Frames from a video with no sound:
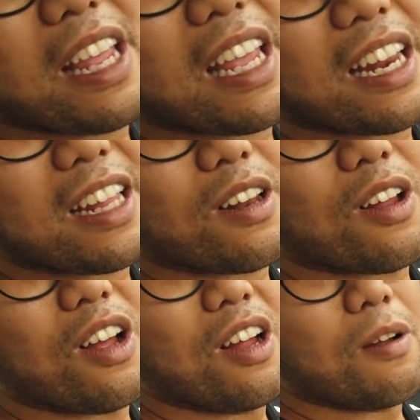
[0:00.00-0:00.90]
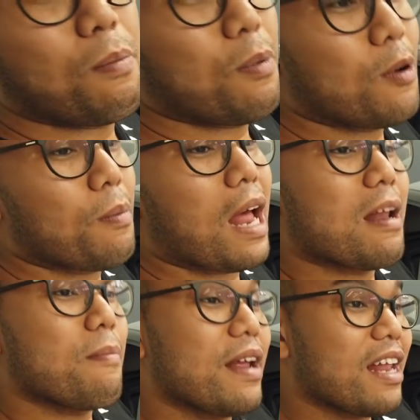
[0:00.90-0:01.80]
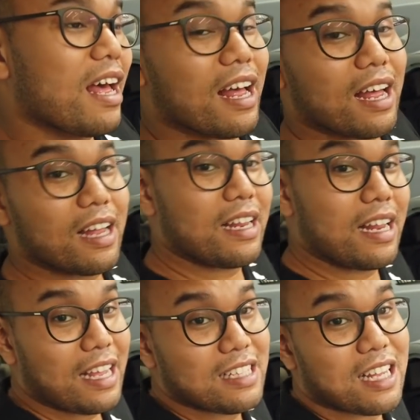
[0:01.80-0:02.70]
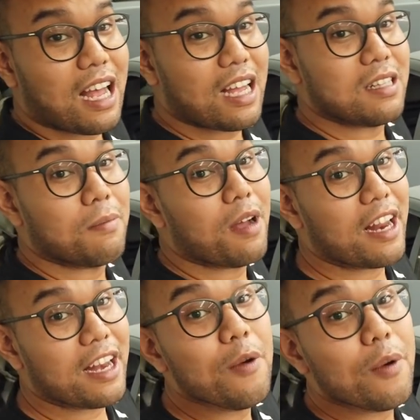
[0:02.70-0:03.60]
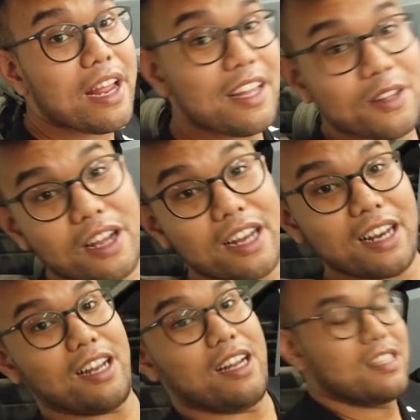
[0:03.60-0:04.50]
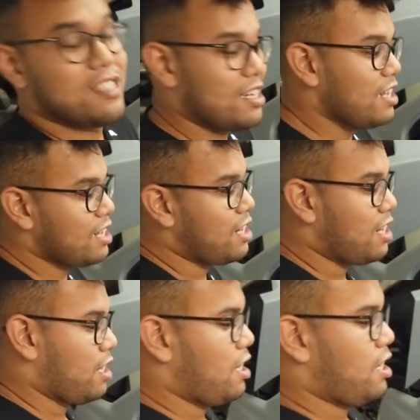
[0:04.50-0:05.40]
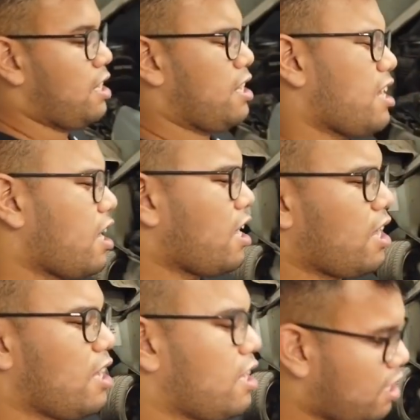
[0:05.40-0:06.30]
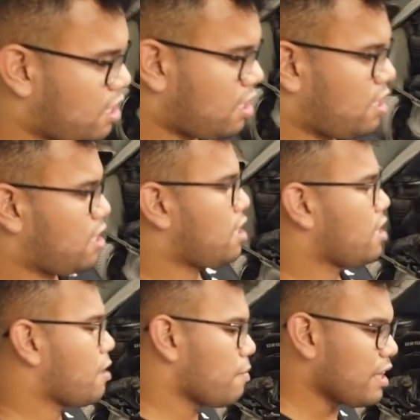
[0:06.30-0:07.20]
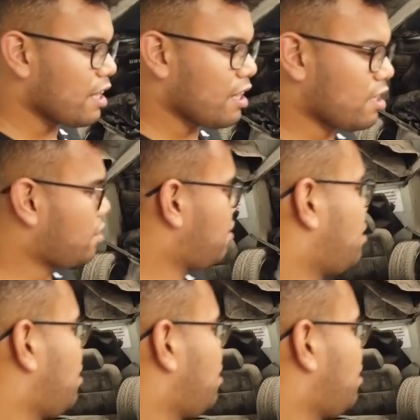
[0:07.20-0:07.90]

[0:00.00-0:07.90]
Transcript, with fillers: bikin gitu loh pun ada beda ya kita custom car anyway gitu kan jadi ya, yang penting